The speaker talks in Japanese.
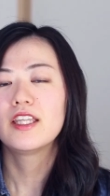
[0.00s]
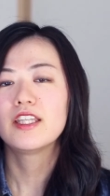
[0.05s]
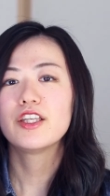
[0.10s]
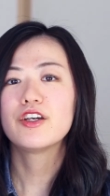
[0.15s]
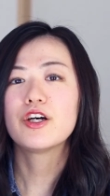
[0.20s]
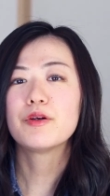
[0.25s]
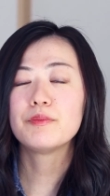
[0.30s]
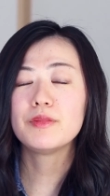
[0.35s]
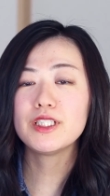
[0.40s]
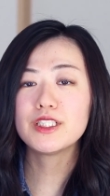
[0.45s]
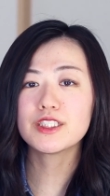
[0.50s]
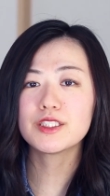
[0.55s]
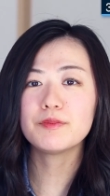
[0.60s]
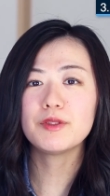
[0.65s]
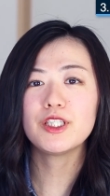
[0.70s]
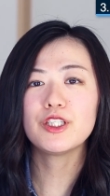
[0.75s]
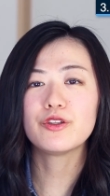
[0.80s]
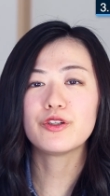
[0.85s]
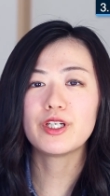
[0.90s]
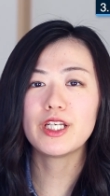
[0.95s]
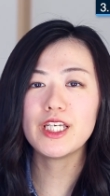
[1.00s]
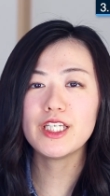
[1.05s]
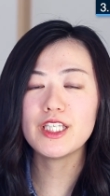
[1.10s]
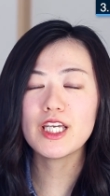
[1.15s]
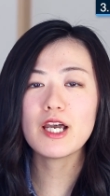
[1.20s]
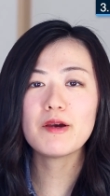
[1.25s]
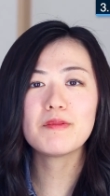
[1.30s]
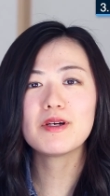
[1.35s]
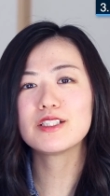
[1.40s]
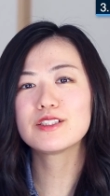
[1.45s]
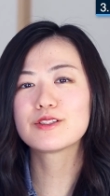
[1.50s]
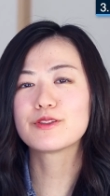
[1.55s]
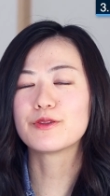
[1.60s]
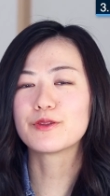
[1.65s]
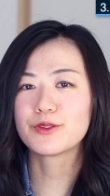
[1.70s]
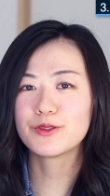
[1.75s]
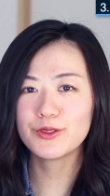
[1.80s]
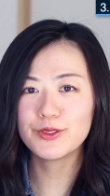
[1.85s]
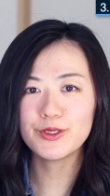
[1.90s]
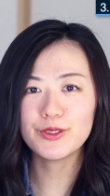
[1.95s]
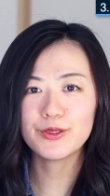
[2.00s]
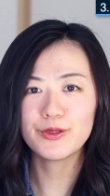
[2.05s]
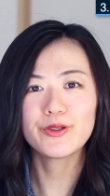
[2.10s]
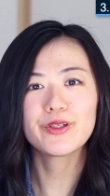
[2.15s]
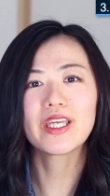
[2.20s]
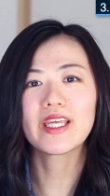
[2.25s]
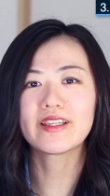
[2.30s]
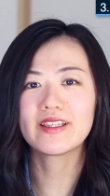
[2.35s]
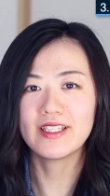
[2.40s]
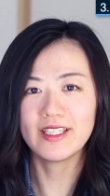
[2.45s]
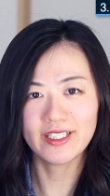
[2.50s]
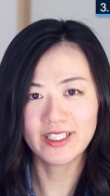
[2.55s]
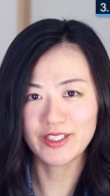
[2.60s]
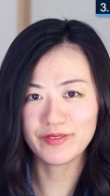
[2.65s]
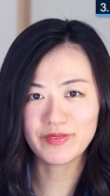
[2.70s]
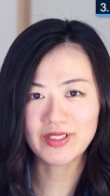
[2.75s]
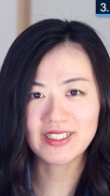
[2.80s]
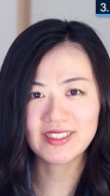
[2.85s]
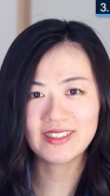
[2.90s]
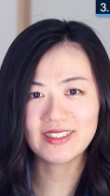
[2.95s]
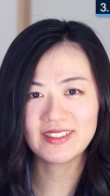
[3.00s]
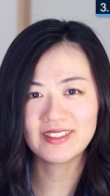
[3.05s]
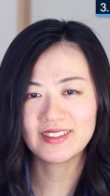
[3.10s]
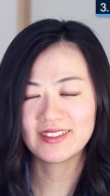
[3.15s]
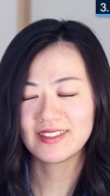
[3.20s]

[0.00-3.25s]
では3つ目のレイヤーマスクを塗るをやっていきます